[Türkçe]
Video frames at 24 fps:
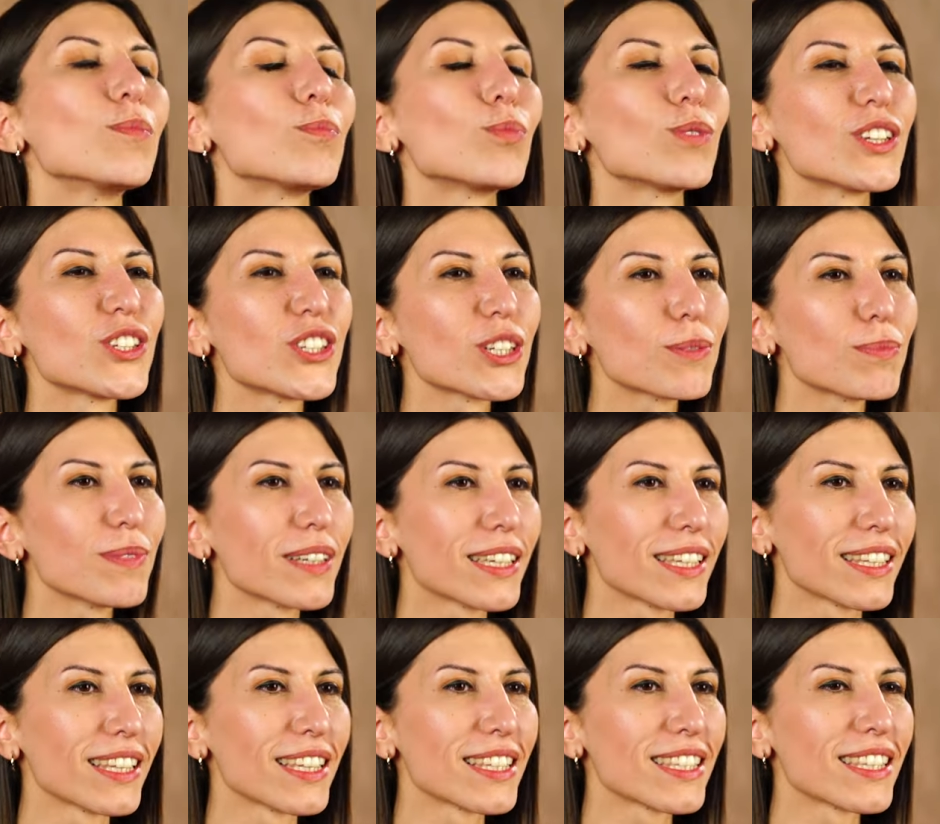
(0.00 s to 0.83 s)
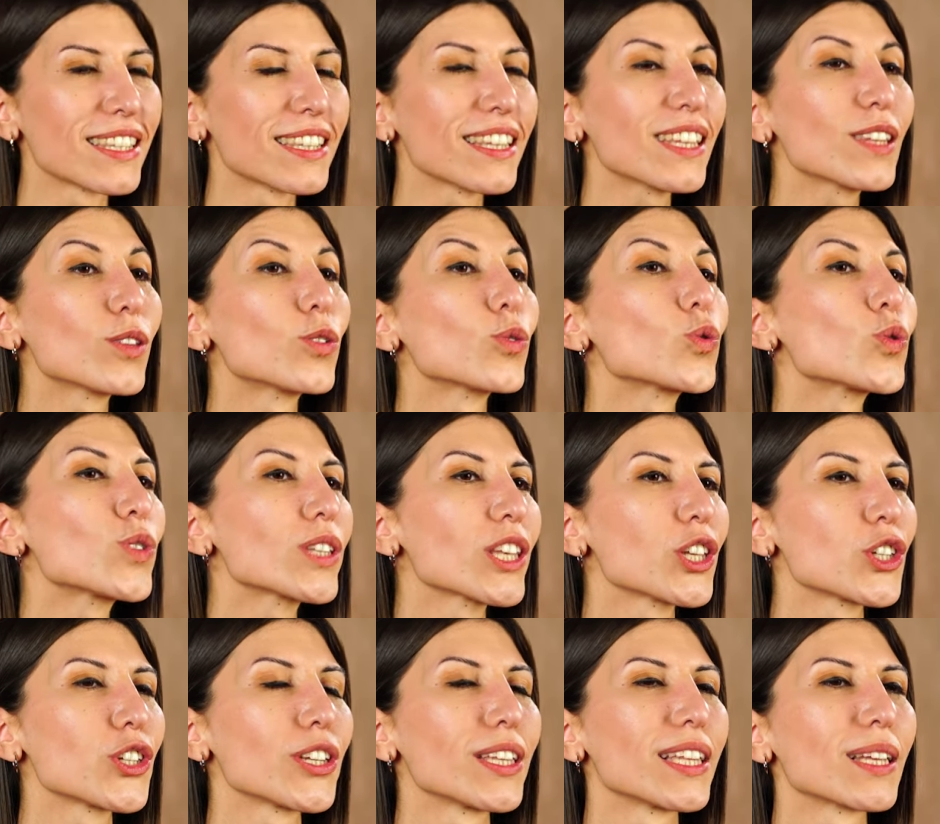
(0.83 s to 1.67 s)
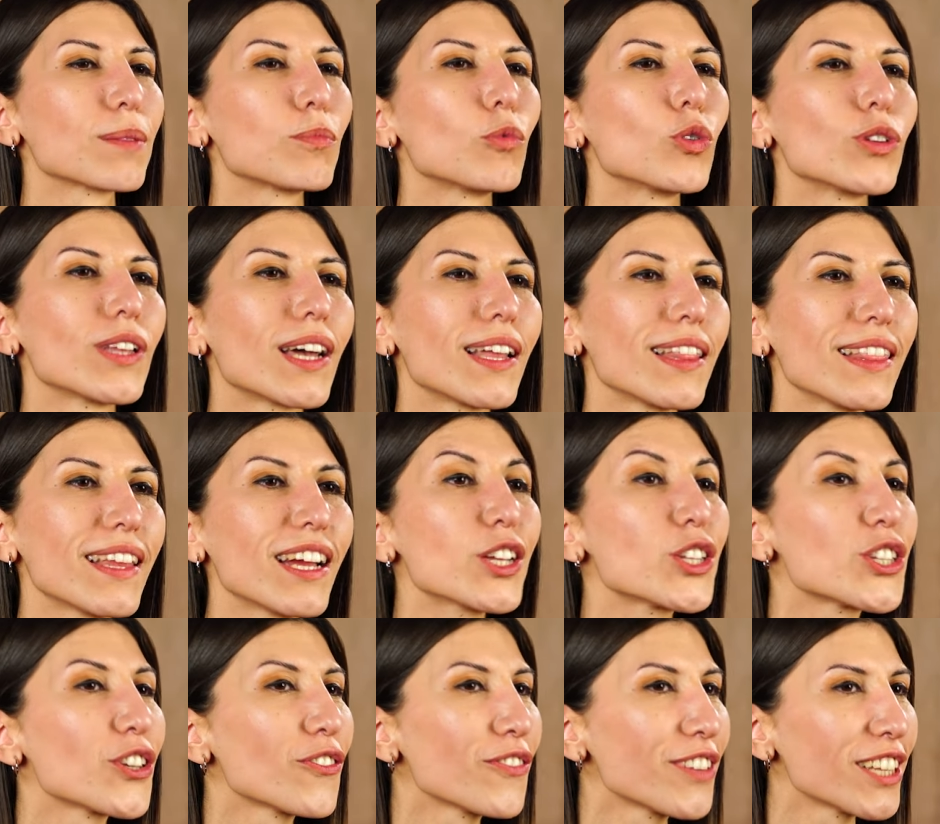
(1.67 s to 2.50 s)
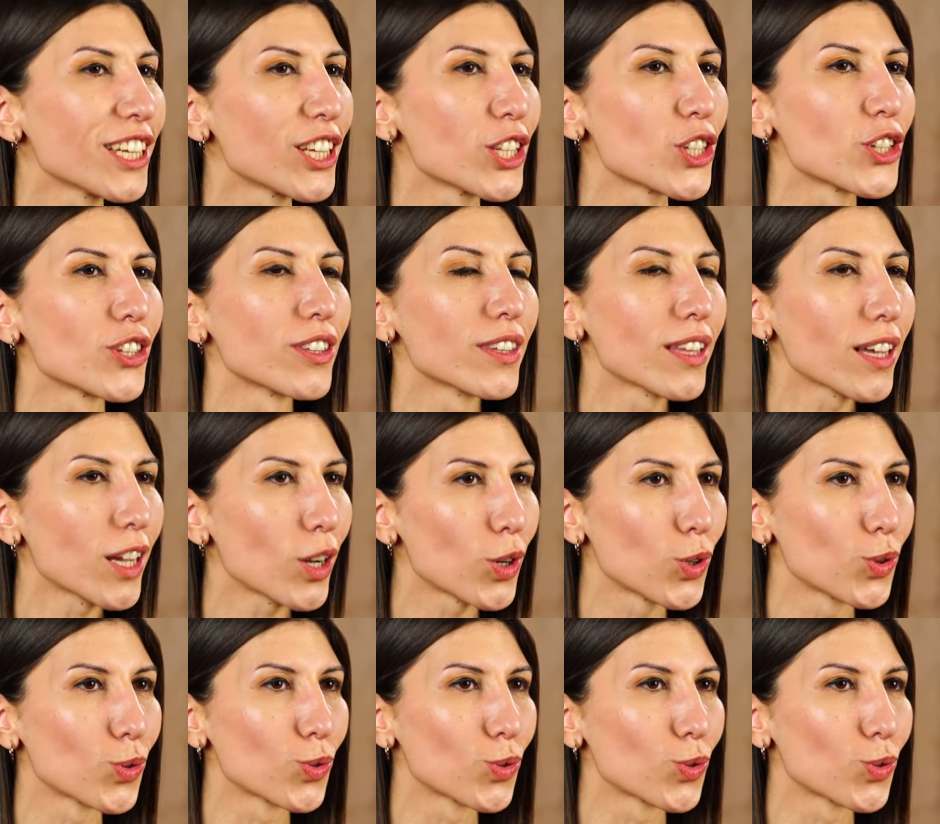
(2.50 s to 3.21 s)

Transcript: Bulaşık makinesinde 9 kişilik modeller çiftler için daha